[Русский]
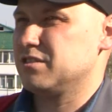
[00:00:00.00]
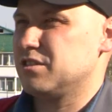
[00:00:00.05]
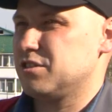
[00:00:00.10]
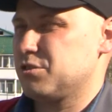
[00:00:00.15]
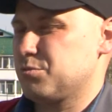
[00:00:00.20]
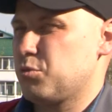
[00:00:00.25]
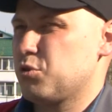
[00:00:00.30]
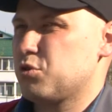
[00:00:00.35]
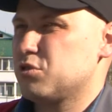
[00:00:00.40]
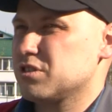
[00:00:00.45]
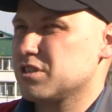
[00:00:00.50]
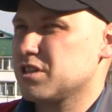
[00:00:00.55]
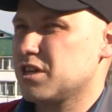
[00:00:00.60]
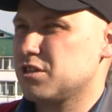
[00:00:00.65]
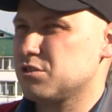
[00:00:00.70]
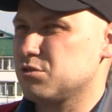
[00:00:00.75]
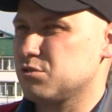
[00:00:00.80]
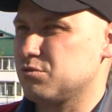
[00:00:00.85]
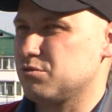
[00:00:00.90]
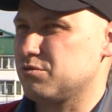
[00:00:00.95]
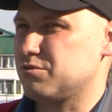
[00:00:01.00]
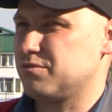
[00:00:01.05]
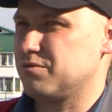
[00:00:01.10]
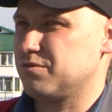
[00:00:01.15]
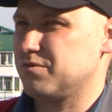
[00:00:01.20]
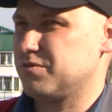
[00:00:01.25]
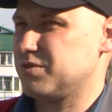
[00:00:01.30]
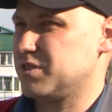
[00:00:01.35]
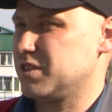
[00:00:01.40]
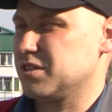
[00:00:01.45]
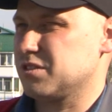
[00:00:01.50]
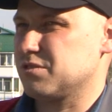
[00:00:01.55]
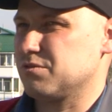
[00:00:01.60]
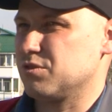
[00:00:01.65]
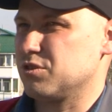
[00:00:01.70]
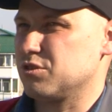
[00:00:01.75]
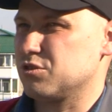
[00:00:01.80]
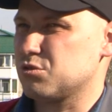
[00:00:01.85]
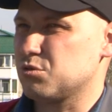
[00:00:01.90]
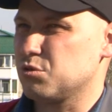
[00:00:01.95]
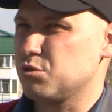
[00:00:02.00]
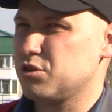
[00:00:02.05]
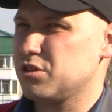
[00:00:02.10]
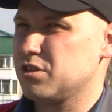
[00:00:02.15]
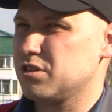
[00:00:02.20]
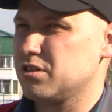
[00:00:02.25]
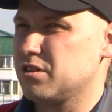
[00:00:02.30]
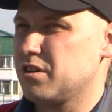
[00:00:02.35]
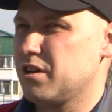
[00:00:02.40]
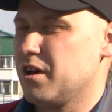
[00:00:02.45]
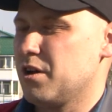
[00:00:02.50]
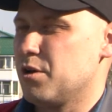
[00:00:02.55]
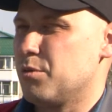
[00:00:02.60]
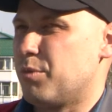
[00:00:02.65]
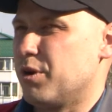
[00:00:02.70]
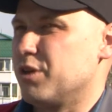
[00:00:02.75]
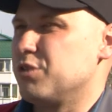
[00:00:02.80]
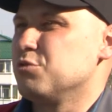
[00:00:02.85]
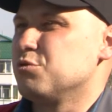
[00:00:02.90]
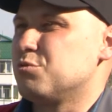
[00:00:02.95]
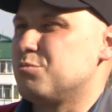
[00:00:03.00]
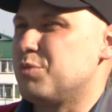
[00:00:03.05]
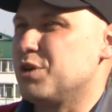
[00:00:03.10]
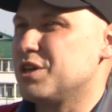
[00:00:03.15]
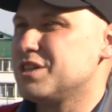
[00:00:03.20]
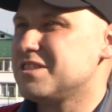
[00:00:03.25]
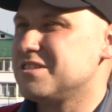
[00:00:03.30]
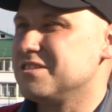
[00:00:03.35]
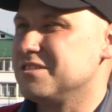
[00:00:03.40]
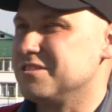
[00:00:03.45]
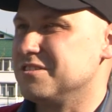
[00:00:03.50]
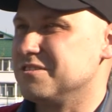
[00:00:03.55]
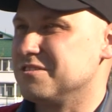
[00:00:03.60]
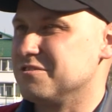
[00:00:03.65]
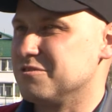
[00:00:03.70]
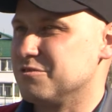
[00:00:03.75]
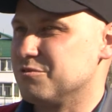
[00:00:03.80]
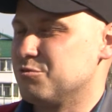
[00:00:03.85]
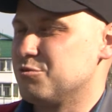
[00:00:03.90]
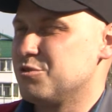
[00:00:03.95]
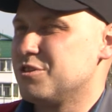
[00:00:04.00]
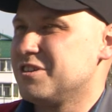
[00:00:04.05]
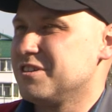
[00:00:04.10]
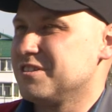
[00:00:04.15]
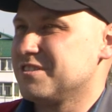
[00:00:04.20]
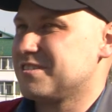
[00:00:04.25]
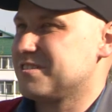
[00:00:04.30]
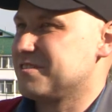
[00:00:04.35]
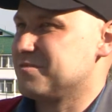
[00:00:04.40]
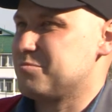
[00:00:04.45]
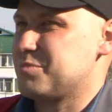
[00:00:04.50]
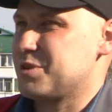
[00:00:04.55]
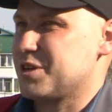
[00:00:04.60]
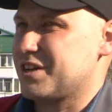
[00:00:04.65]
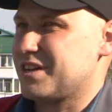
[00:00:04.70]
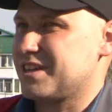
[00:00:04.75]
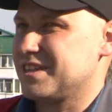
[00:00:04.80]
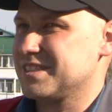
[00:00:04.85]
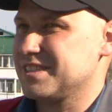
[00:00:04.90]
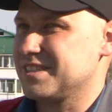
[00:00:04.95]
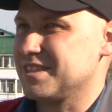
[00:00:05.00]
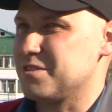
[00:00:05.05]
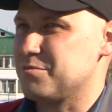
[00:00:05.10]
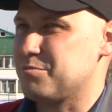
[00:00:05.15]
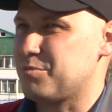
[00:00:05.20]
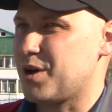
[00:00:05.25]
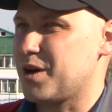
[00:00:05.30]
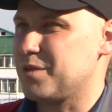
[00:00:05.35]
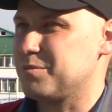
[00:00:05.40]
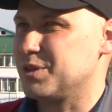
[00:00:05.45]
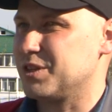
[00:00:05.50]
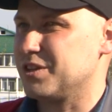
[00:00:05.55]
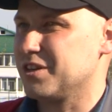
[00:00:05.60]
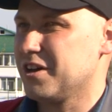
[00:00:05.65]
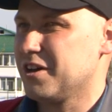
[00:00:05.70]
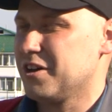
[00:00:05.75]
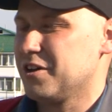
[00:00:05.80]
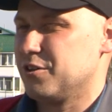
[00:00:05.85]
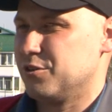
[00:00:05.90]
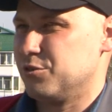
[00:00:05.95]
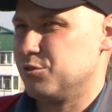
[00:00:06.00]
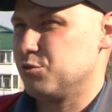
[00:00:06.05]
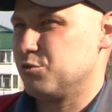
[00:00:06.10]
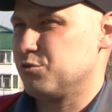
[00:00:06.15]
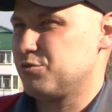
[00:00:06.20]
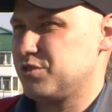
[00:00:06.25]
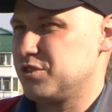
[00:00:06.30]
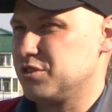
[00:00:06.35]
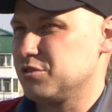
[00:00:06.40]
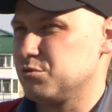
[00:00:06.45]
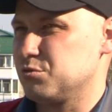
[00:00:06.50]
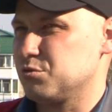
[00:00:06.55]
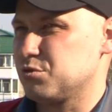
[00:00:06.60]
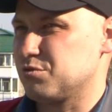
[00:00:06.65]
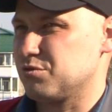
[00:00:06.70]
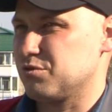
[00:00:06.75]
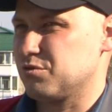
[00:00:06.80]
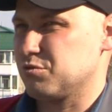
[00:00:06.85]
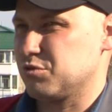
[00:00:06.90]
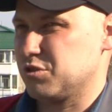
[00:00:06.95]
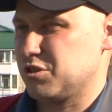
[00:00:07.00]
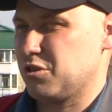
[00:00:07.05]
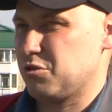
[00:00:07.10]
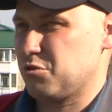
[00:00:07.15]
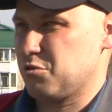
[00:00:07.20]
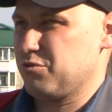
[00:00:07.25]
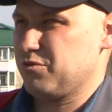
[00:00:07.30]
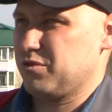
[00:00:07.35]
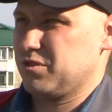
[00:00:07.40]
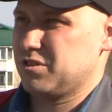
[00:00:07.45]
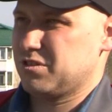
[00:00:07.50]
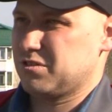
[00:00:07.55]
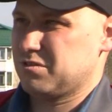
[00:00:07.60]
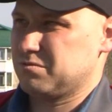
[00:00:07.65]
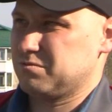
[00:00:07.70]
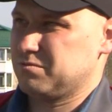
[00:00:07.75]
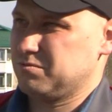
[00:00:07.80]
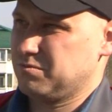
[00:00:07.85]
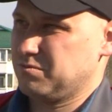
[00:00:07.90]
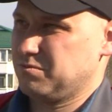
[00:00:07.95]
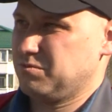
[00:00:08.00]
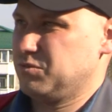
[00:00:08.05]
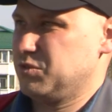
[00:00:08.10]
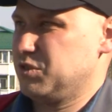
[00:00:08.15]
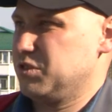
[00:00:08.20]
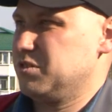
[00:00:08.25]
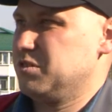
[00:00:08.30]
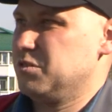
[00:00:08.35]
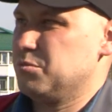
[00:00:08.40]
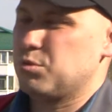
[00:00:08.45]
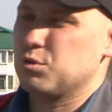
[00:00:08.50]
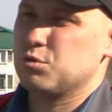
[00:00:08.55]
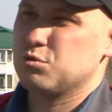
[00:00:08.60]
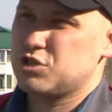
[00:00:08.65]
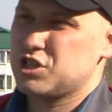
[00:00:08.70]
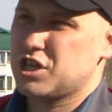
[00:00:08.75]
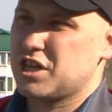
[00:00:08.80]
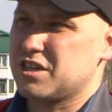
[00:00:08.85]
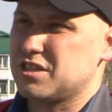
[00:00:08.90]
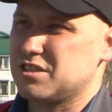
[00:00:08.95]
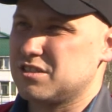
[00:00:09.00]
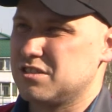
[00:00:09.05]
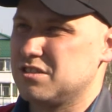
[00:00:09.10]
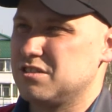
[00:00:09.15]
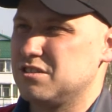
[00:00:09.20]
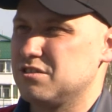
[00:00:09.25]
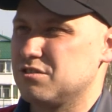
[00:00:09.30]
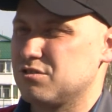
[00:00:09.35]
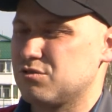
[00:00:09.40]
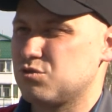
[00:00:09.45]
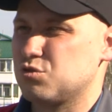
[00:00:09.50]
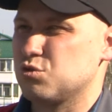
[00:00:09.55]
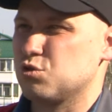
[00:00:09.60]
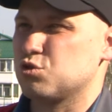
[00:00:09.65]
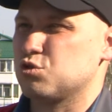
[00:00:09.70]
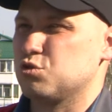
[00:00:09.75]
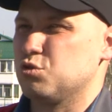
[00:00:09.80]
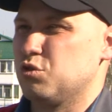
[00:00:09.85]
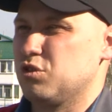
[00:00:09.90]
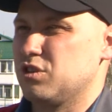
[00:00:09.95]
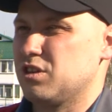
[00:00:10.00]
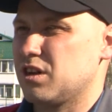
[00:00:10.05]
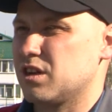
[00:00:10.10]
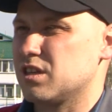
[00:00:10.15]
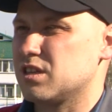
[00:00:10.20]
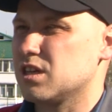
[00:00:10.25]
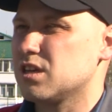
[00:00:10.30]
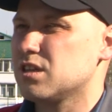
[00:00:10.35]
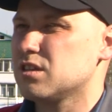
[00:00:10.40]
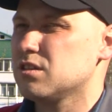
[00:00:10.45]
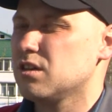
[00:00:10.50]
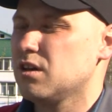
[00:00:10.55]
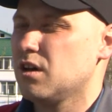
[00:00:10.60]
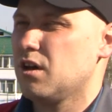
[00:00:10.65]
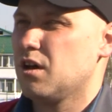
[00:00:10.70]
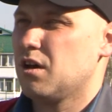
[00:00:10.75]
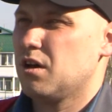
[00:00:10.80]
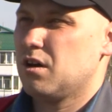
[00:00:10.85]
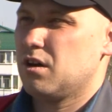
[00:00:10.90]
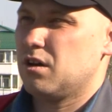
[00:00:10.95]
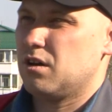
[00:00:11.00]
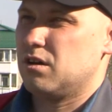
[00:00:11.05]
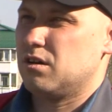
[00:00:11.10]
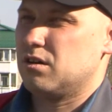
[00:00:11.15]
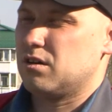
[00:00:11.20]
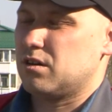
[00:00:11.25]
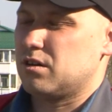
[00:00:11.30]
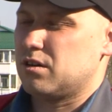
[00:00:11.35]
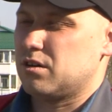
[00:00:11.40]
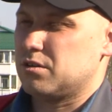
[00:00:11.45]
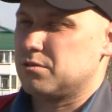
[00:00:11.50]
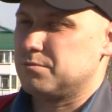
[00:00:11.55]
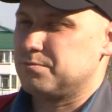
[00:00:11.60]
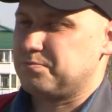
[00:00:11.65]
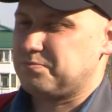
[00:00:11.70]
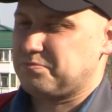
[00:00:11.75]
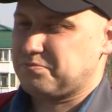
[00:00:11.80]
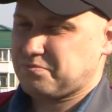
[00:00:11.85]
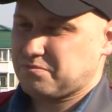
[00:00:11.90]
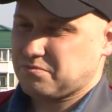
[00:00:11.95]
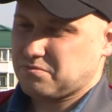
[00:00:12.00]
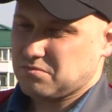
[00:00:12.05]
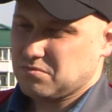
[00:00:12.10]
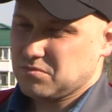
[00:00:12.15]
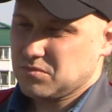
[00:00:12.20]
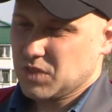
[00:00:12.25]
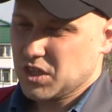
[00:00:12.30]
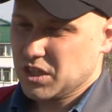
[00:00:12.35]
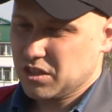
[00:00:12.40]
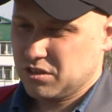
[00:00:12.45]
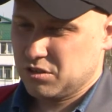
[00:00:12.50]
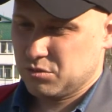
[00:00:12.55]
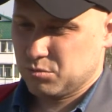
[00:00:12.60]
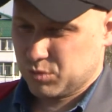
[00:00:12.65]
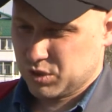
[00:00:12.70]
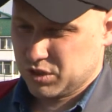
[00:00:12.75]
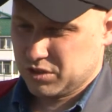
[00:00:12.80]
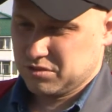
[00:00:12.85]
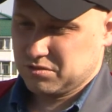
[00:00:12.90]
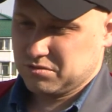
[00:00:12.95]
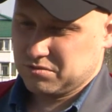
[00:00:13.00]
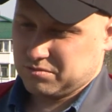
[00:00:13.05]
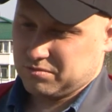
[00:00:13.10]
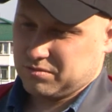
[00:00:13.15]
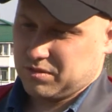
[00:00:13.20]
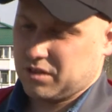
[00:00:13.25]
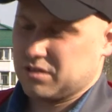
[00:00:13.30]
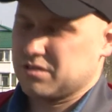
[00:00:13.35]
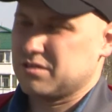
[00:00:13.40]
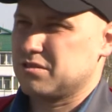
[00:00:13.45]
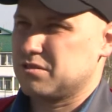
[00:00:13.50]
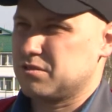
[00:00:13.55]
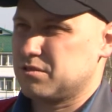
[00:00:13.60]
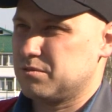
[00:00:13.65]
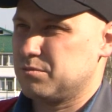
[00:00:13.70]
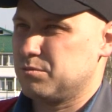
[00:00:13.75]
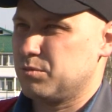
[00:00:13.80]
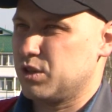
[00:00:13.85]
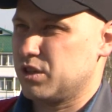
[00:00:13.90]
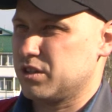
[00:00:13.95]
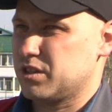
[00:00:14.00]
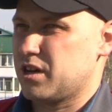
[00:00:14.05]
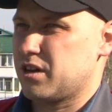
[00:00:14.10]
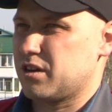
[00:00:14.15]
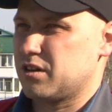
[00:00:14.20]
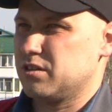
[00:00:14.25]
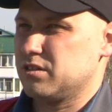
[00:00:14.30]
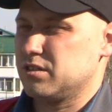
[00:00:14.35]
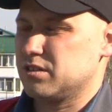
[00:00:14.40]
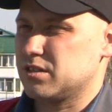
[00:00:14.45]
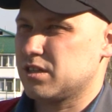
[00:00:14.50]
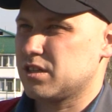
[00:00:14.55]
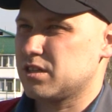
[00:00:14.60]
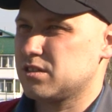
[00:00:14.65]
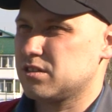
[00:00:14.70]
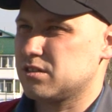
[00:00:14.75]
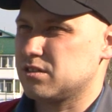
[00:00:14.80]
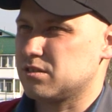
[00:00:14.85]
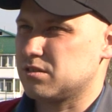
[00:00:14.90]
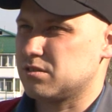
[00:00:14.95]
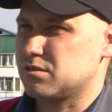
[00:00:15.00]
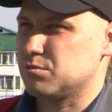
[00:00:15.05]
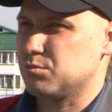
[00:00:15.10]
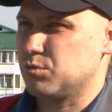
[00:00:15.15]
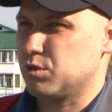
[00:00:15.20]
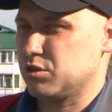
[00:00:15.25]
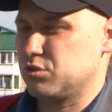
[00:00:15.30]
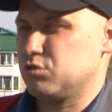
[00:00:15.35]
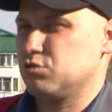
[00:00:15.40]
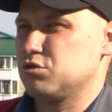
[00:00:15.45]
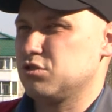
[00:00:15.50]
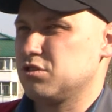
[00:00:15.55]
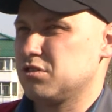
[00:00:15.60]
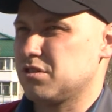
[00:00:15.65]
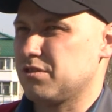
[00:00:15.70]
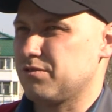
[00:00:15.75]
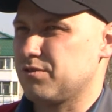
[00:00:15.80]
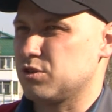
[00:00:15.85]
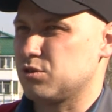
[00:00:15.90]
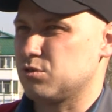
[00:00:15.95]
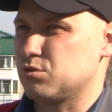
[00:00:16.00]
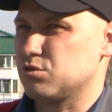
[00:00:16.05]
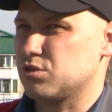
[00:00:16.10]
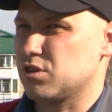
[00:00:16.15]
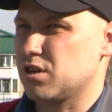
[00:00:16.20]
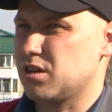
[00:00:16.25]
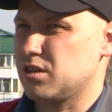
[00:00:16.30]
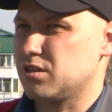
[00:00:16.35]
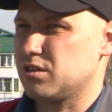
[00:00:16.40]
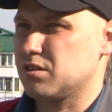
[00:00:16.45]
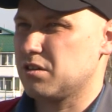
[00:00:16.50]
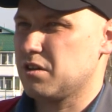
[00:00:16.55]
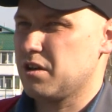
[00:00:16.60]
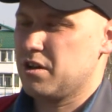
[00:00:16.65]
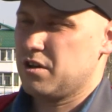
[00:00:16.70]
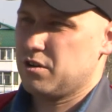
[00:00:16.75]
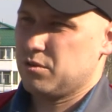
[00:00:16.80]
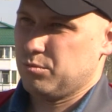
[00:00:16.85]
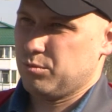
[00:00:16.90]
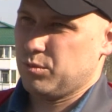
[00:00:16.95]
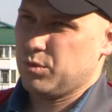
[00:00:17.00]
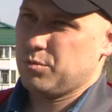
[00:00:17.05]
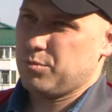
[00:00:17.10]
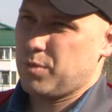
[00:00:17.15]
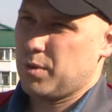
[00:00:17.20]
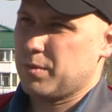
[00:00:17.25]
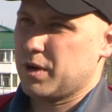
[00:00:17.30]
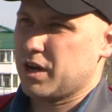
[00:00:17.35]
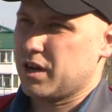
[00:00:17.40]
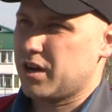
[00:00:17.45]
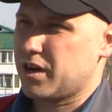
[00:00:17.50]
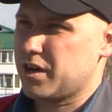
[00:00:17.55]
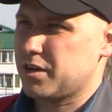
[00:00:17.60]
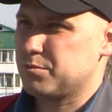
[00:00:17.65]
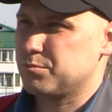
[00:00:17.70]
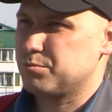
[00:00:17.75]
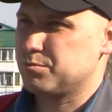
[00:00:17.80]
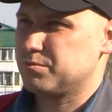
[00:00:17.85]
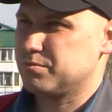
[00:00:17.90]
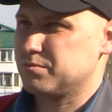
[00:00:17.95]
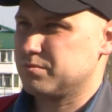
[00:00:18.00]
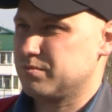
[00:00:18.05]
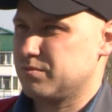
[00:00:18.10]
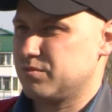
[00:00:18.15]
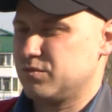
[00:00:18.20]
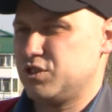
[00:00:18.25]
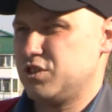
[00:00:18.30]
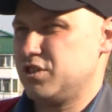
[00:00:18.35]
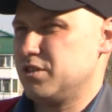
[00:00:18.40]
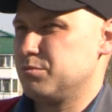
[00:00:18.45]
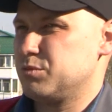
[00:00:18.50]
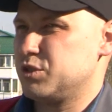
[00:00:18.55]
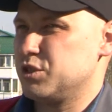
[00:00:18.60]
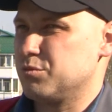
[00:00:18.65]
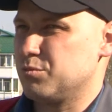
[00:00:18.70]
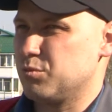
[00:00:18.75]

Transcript: до сих пор рассказывают все свои истории, поют песни, у них прекрасная память, но в силу своего здоровья у них не получается сделать все, что они хотят. А, и мы, как э, молодая организация, молодежный совет «Русала», мы помогаем всем, чем